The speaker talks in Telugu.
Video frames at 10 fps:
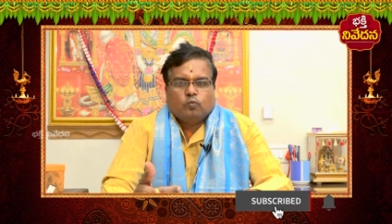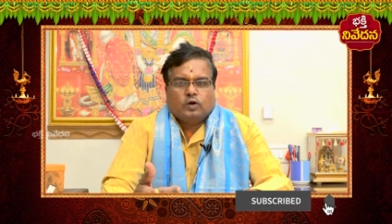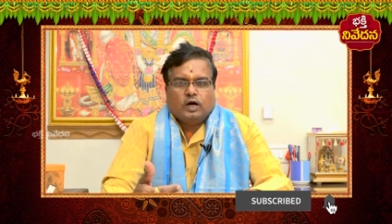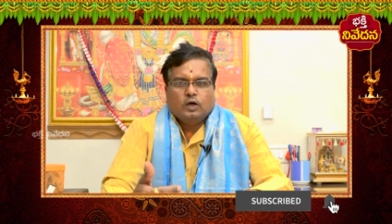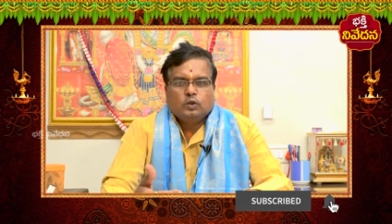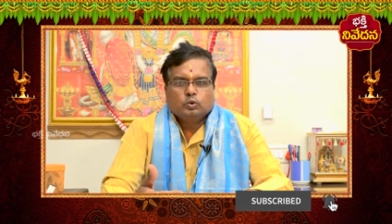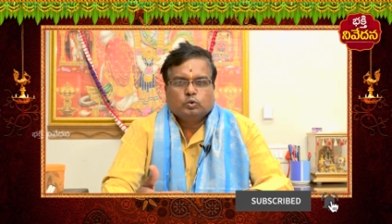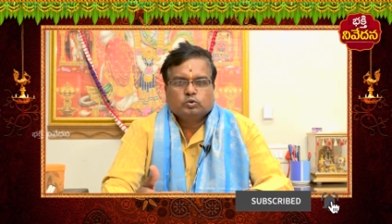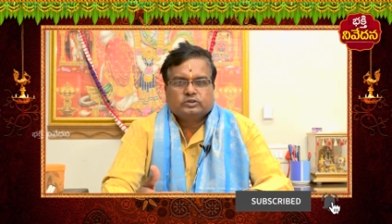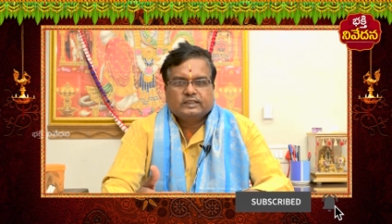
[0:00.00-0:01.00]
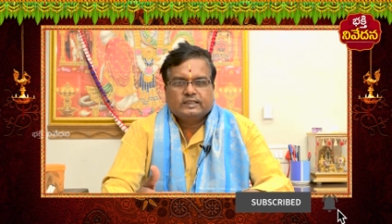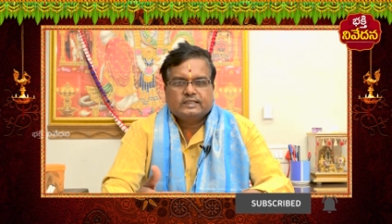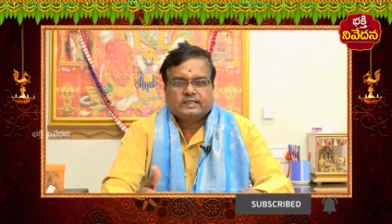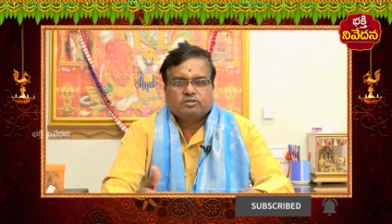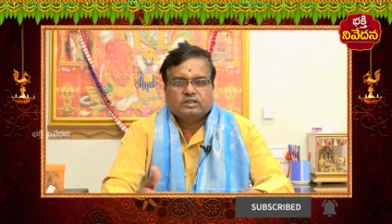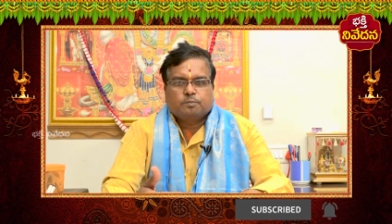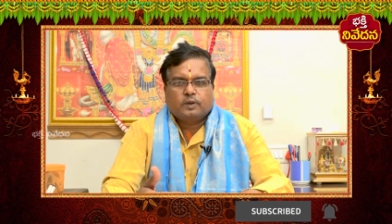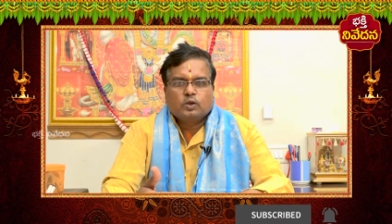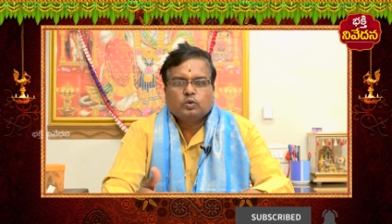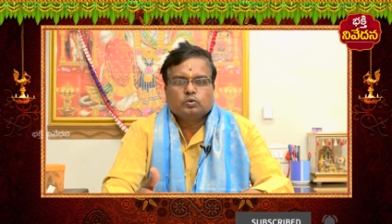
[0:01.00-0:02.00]
వాళ్ళు చేసేటువంటి
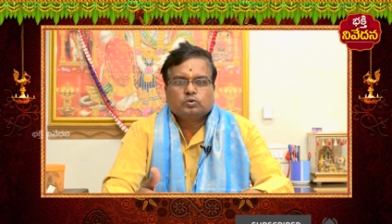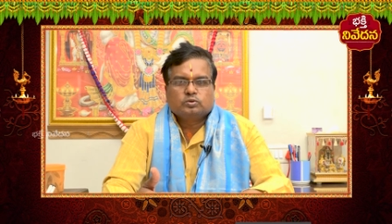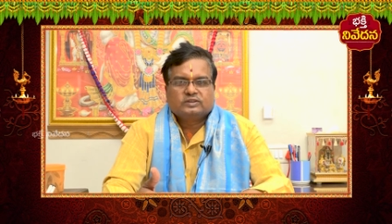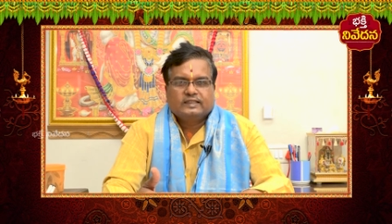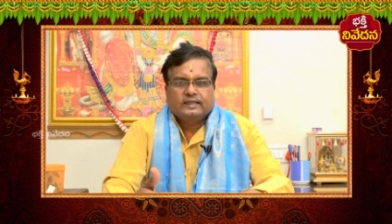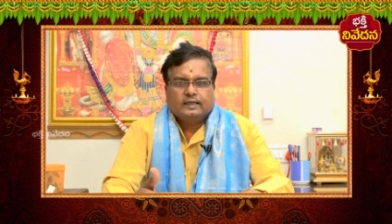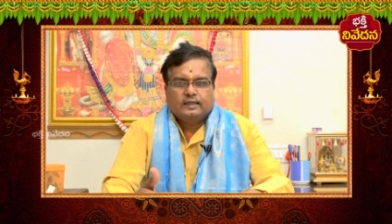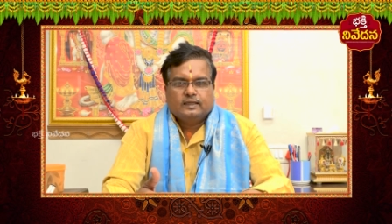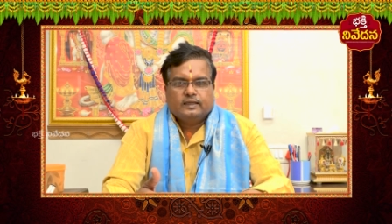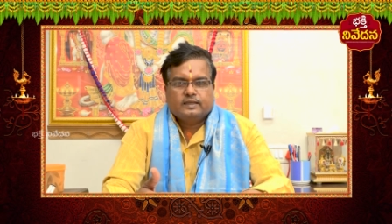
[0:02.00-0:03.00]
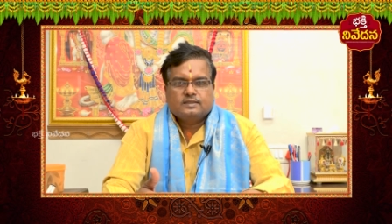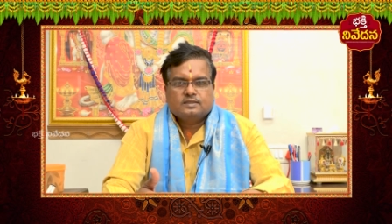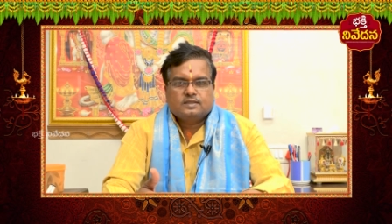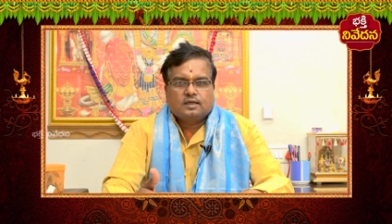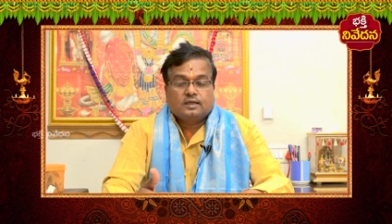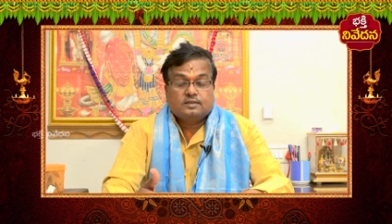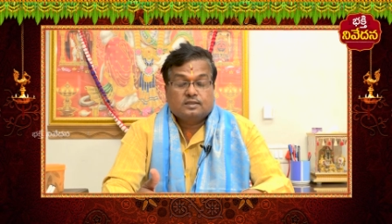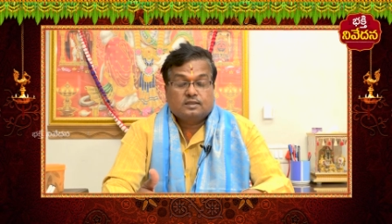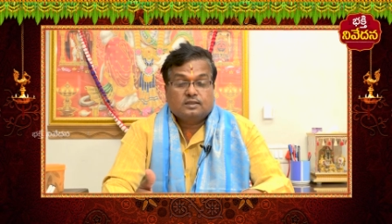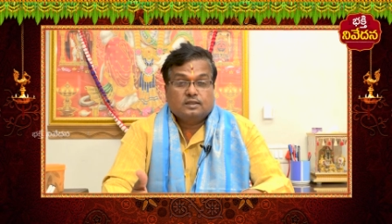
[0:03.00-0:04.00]
పనులు ఎజ్
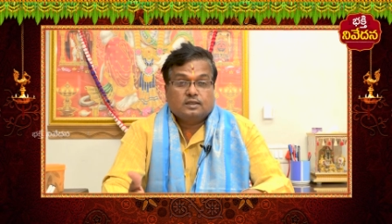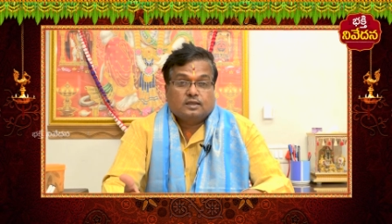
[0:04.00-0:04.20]
ఎదరతి